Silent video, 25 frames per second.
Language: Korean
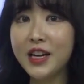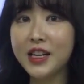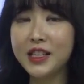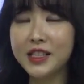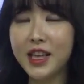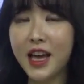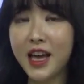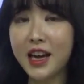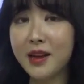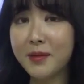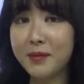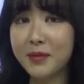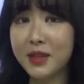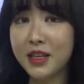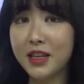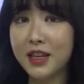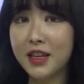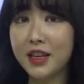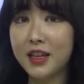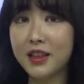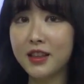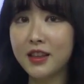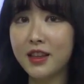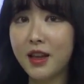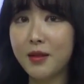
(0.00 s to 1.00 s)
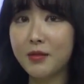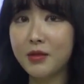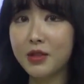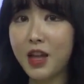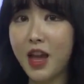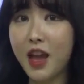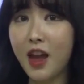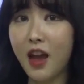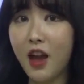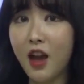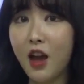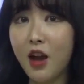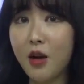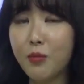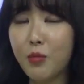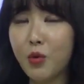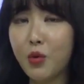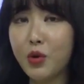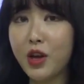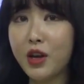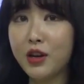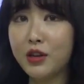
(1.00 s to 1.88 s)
사람들이기 때문에 뭐